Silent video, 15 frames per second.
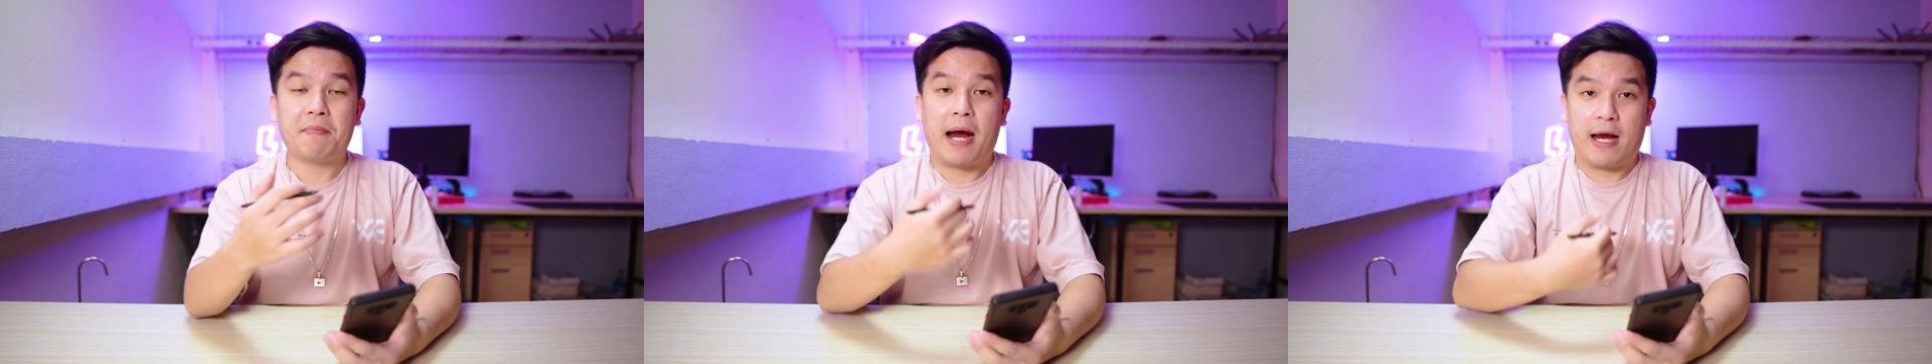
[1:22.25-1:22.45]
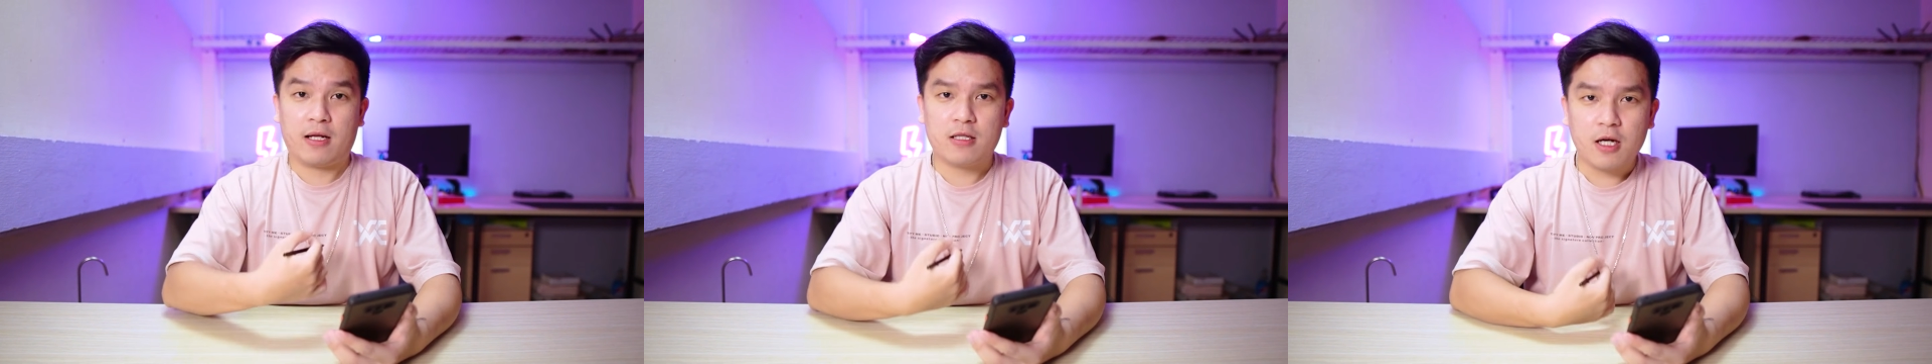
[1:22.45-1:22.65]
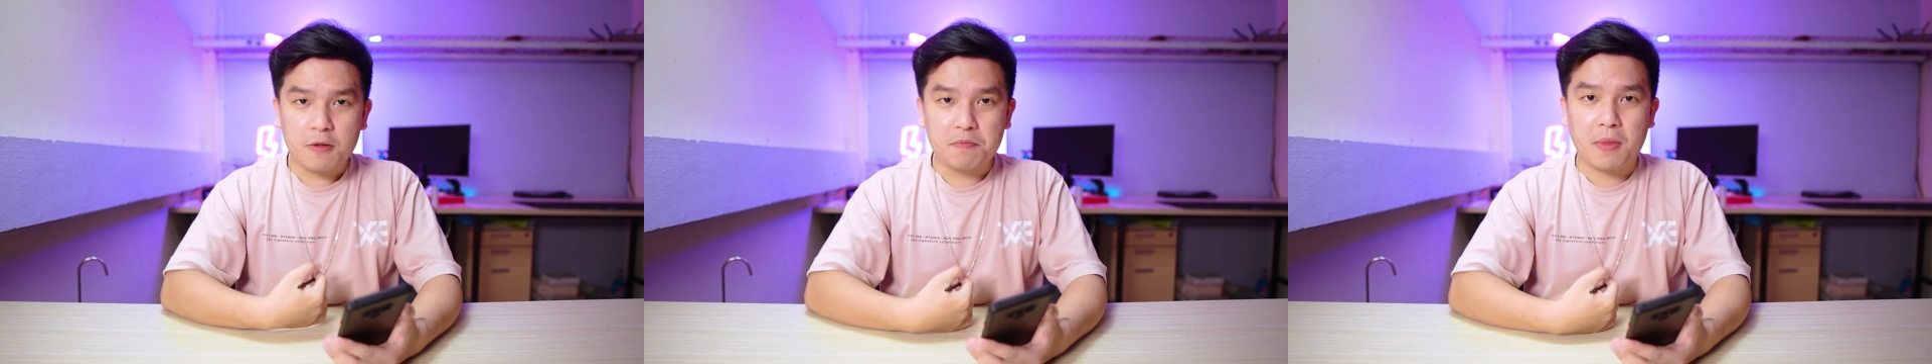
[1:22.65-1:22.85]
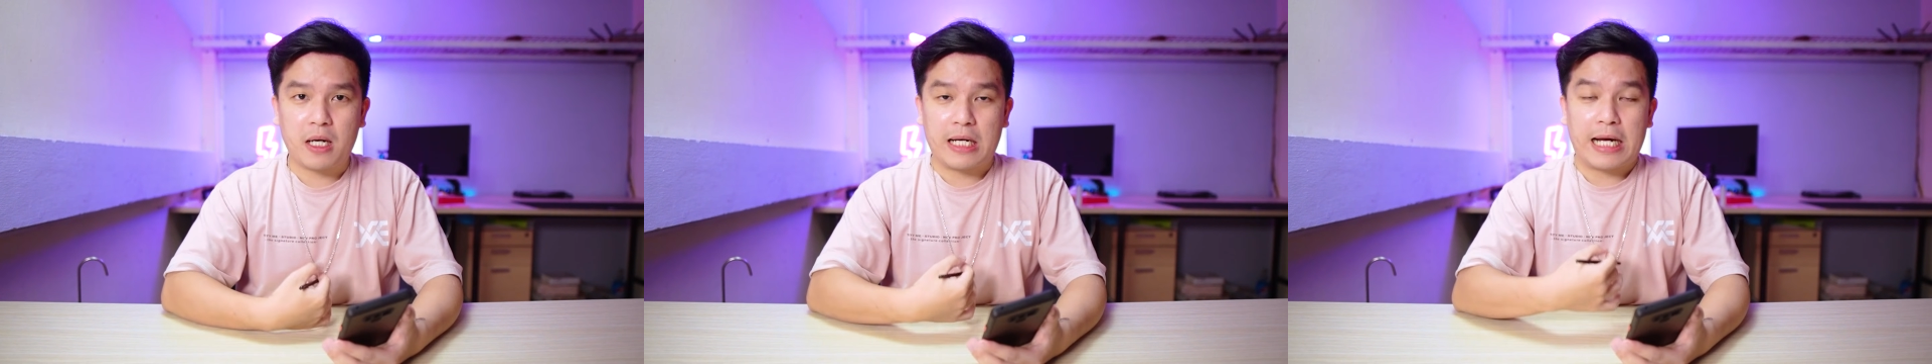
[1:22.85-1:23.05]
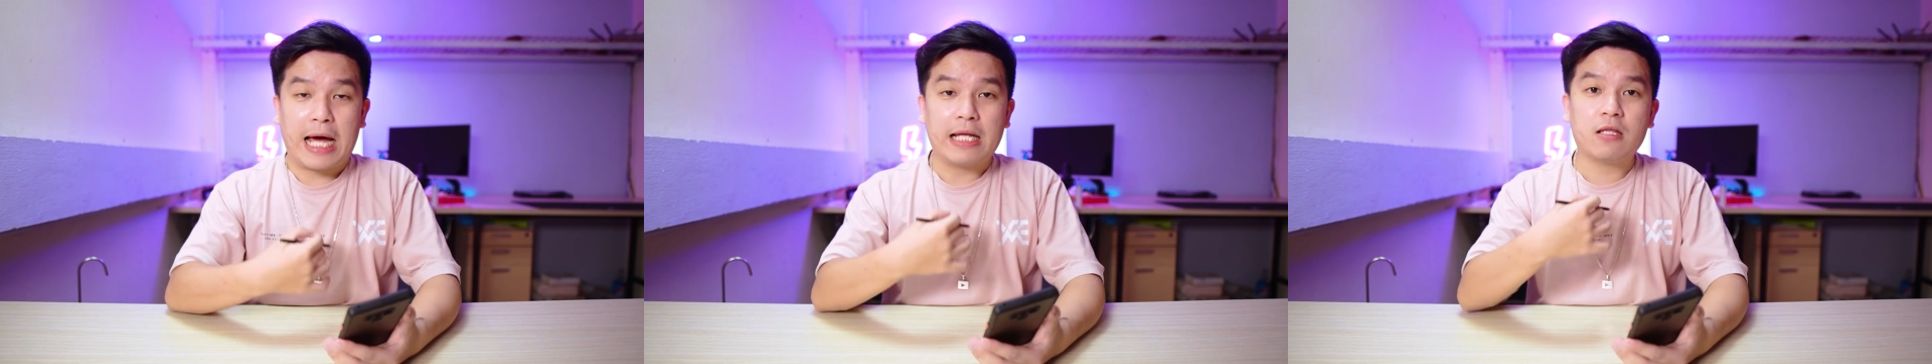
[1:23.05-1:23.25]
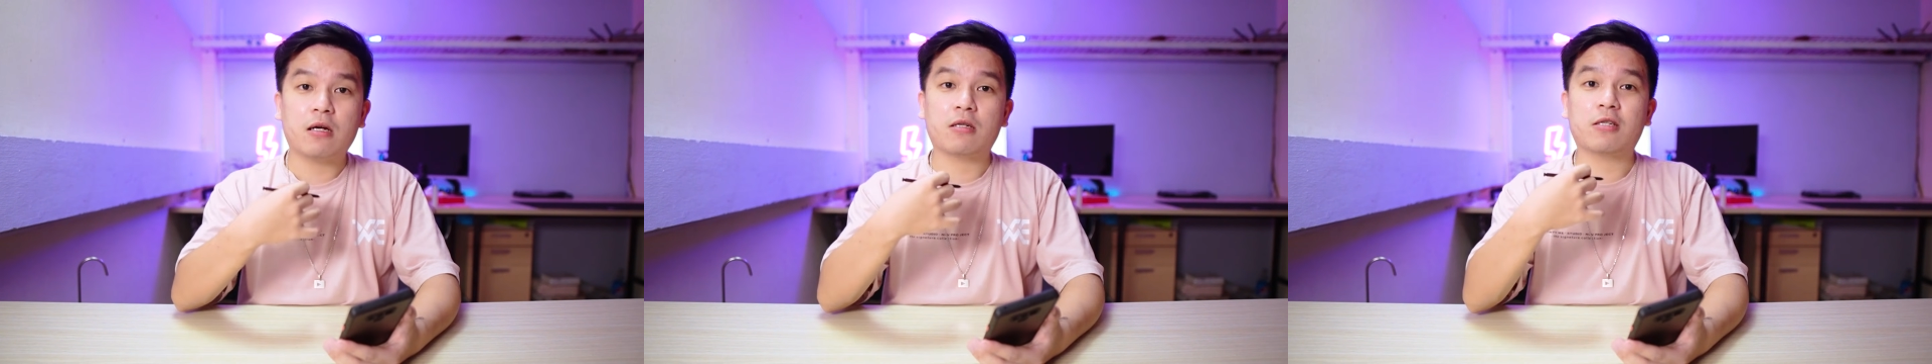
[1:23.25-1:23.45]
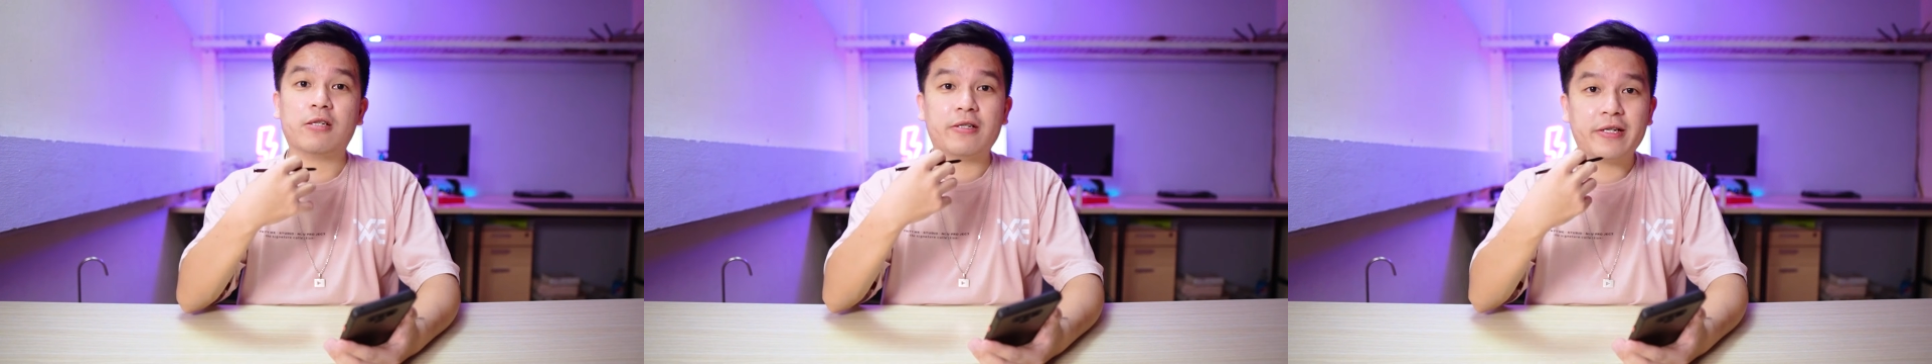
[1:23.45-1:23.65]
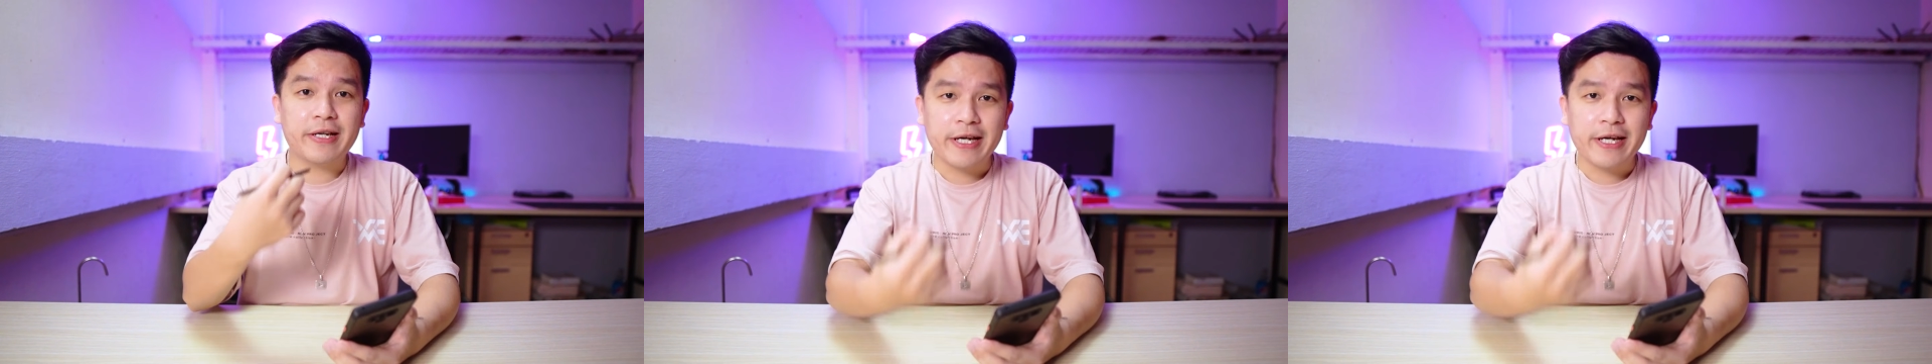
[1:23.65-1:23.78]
bản thân mình đã thực sự